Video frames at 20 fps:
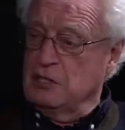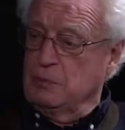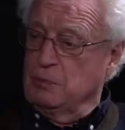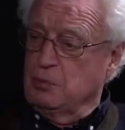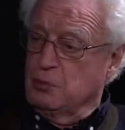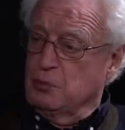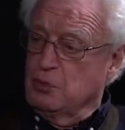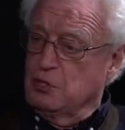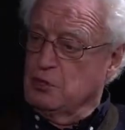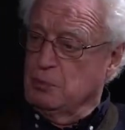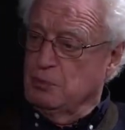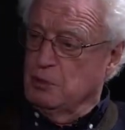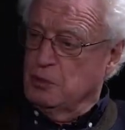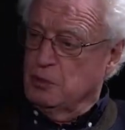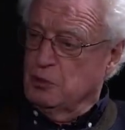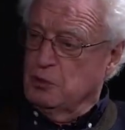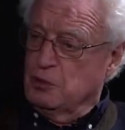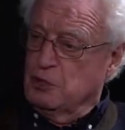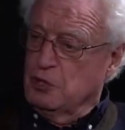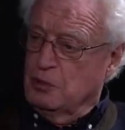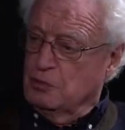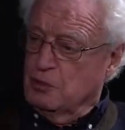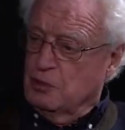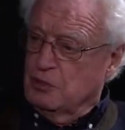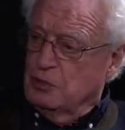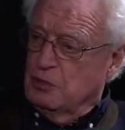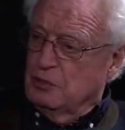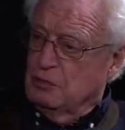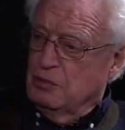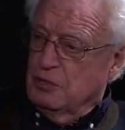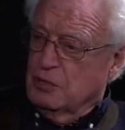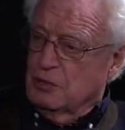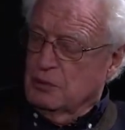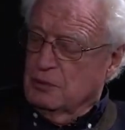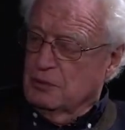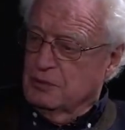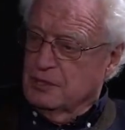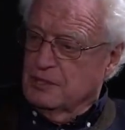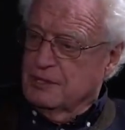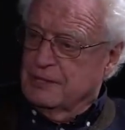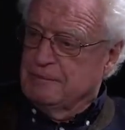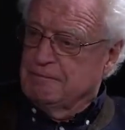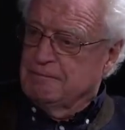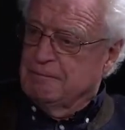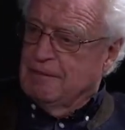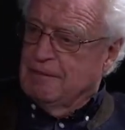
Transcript: C'est plutôt les supporters de Trump qui ont été tués que le contraire.